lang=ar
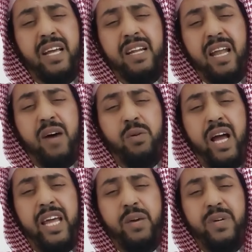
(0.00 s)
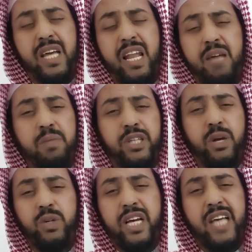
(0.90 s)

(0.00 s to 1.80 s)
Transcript: صلى الله عليه وسلم بشر